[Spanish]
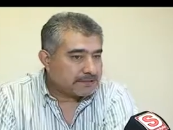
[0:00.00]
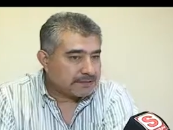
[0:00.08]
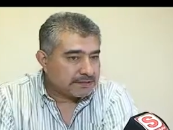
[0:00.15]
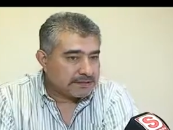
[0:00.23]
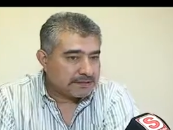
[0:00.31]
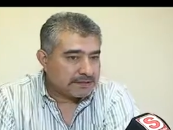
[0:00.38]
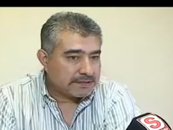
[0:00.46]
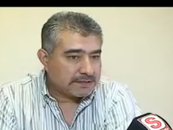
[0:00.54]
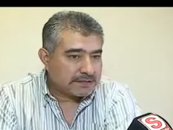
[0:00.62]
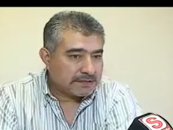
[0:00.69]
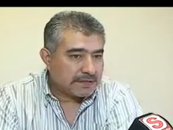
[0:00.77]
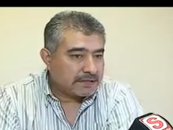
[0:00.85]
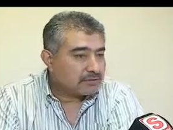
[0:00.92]

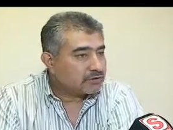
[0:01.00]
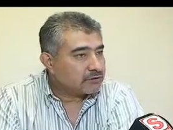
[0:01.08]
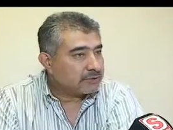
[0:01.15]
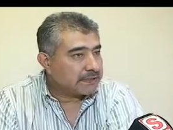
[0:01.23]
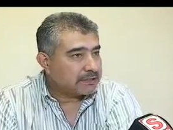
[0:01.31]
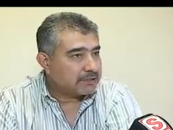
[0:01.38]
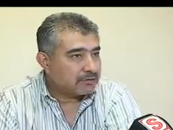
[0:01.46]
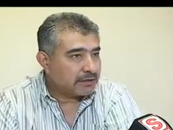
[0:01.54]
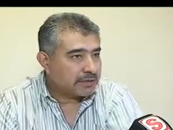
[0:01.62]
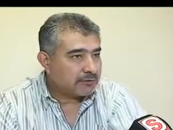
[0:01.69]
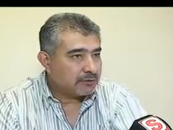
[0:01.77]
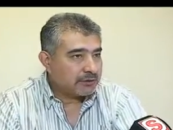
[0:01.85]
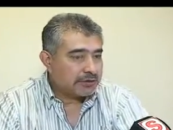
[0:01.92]
este, altos y bajos,
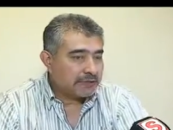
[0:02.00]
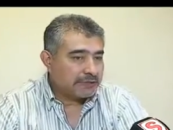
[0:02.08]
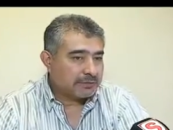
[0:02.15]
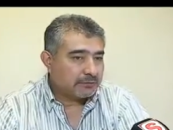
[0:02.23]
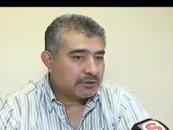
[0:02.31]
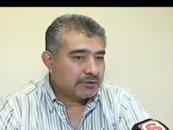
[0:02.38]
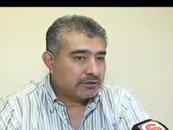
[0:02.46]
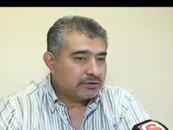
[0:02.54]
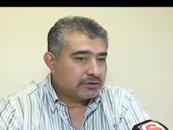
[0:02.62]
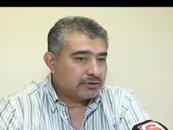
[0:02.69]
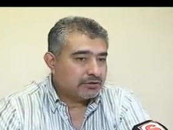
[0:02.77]
digamos, en esta cuestión.